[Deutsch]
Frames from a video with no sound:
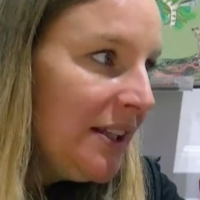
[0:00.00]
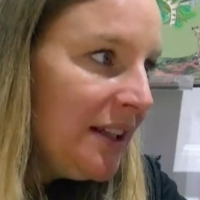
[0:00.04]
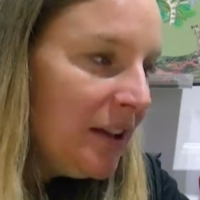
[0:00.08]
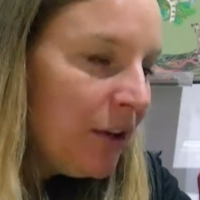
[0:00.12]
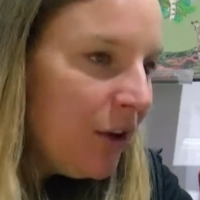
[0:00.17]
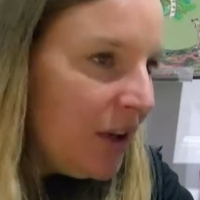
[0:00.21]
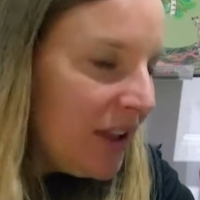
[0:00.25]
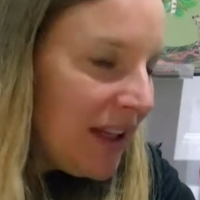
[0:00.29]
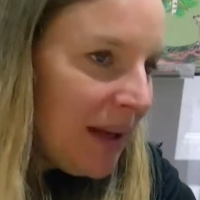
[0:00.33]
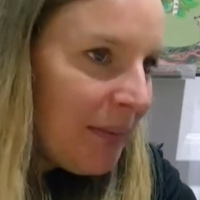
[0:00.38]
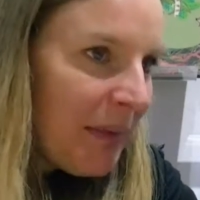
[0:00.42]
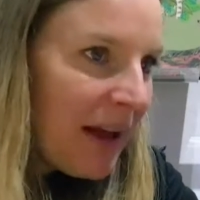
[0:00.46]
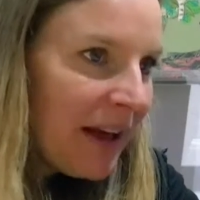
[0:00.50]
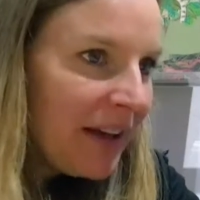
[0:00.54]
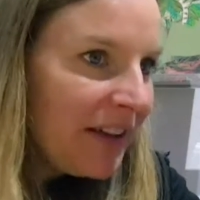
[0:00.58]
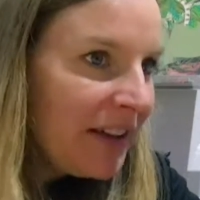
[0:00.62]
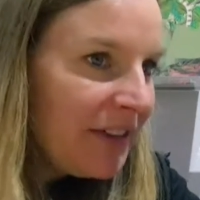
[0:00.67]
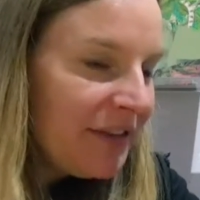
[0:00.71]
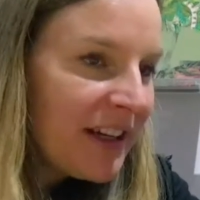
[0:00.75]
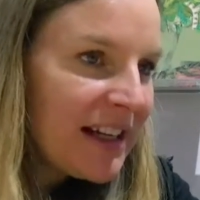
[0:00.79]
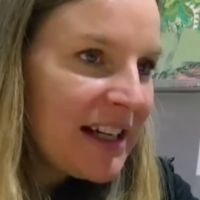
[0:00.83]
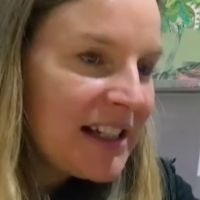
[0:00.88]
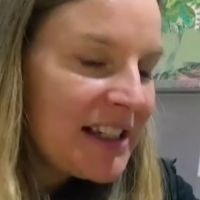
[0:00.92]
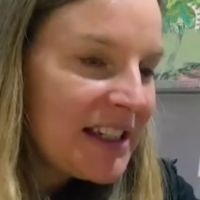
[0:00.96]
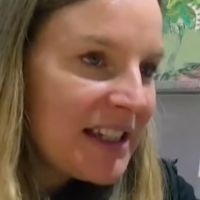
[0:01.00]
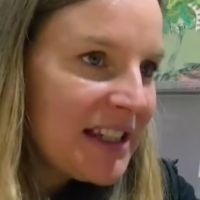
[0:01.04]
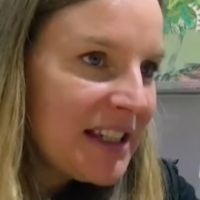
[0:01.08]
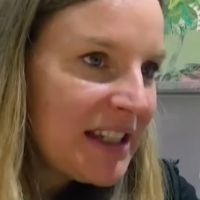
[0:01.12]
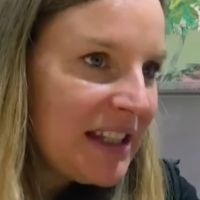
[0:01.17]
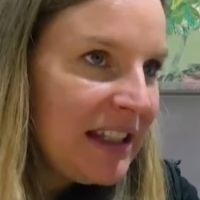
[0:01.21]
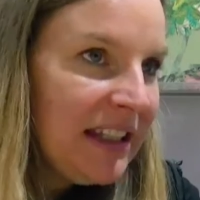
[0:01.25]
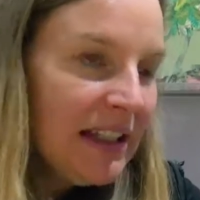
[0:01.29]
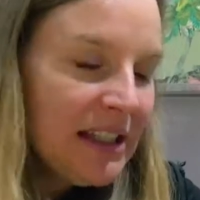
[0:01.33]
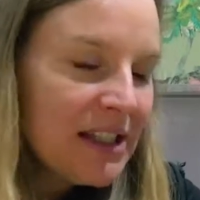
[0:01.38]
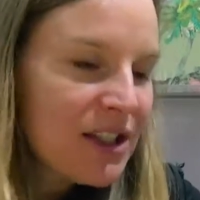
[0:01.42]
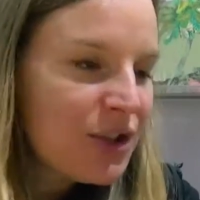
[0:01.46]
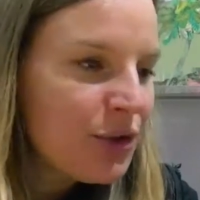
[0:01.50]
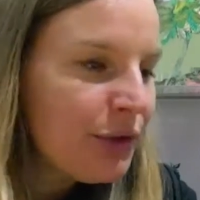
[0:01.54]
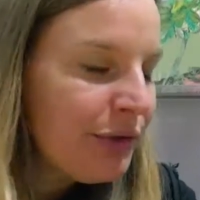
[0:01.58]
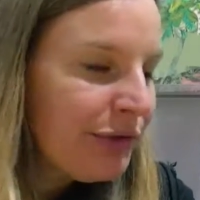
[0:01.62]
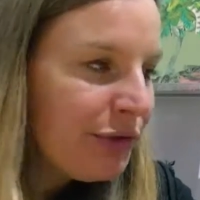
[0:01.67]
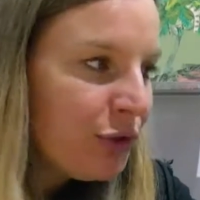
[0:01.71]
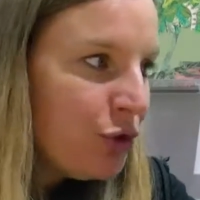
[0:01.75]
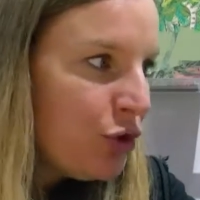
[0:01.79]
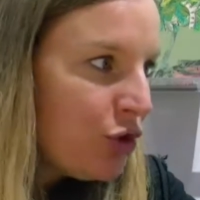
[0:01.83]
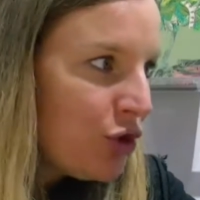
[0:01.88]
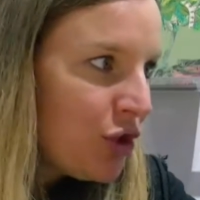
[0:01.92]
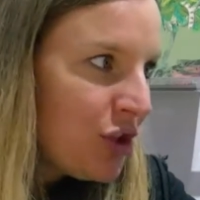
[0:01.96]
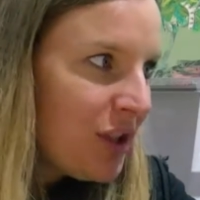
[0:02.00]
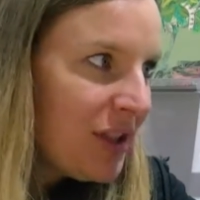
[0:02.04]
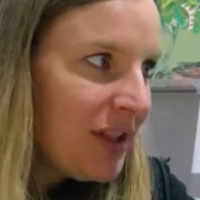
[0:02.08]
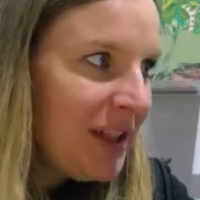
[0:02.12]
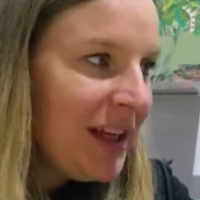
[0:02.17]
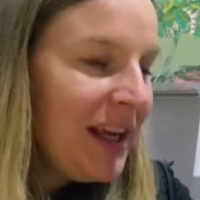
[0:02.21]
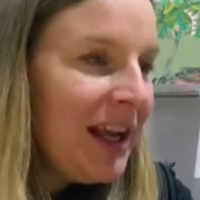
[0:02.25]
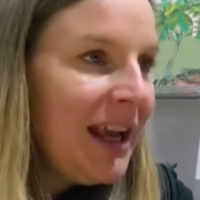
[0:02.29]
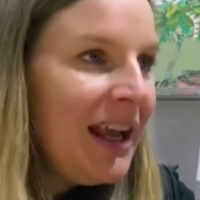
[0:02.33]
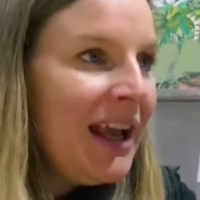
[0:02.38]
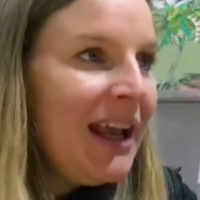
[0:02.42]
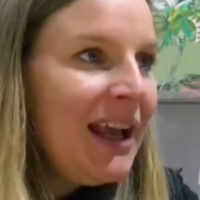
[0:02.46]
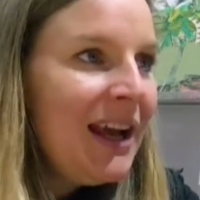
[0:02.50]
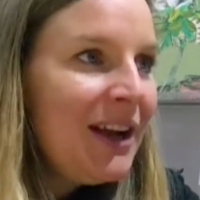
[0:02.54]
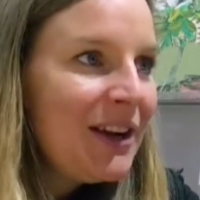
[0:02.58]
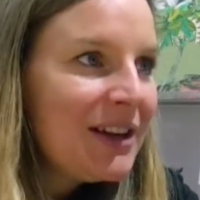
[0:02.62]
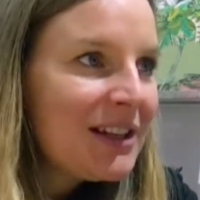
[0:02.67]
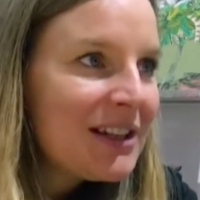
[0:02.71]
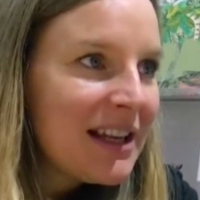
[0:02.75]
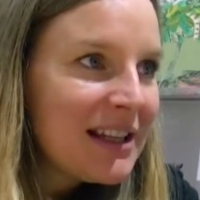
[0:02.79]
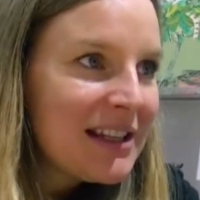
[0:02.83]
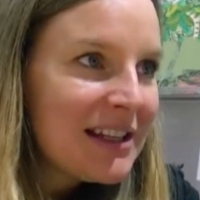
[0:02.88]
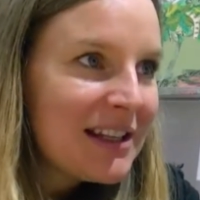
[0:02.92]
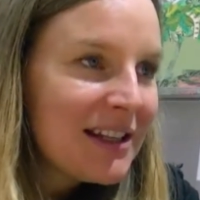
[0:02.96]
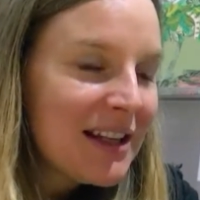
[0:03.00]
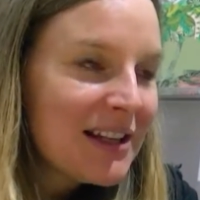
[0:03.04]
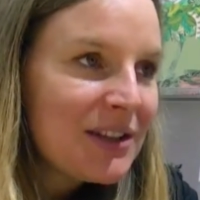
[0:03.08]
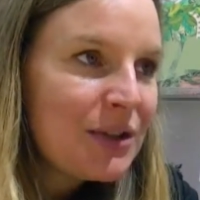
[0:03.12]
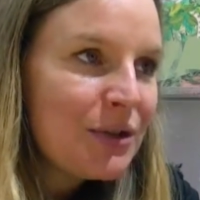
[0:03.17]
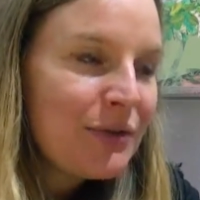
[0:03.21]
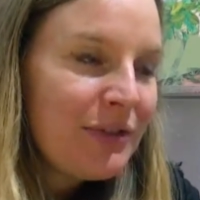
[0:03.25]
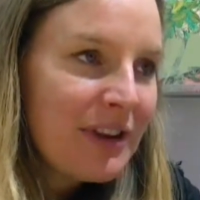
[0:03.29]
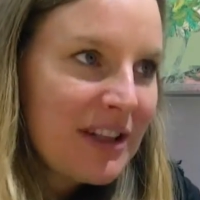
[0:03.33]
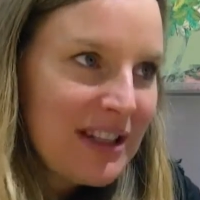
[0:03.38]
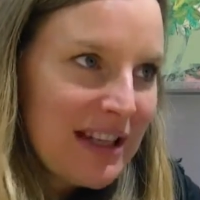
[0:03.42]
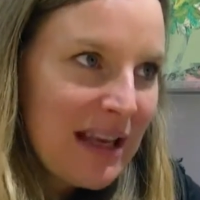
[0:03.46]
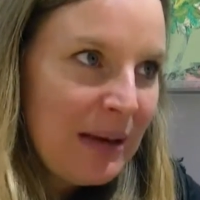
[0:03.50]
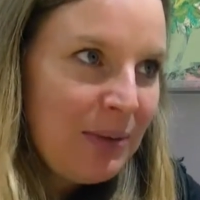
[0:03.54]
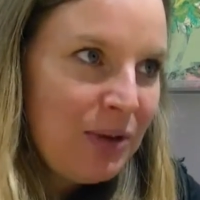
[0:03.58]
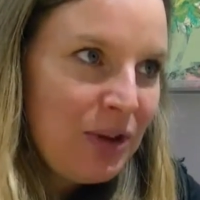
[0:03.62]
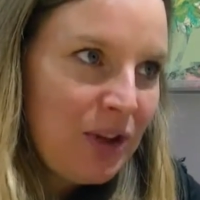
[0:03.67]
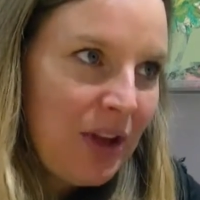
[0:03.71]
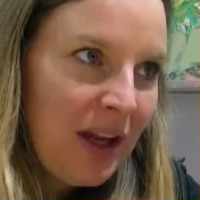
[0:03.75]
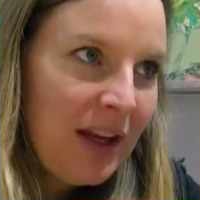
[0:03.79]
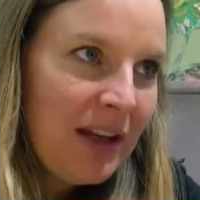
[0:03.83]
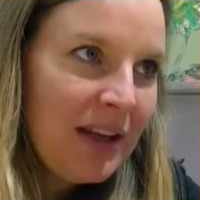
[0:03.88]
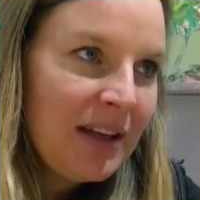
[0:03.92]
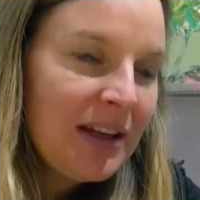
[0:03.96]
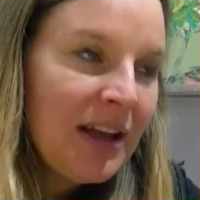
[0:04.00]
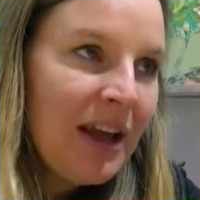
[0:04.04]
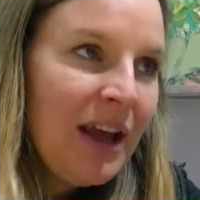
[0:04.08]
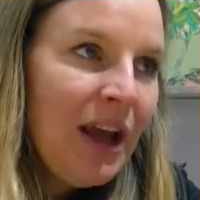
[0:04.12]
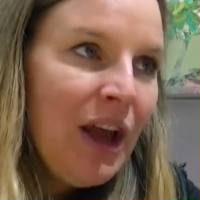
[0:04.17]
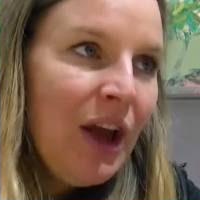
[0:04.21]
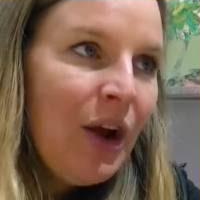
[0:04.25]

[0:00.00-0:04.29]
Die Leute haben angefangen, sich Tiere zu wünschen und es hat sich dann so verselbstständigt.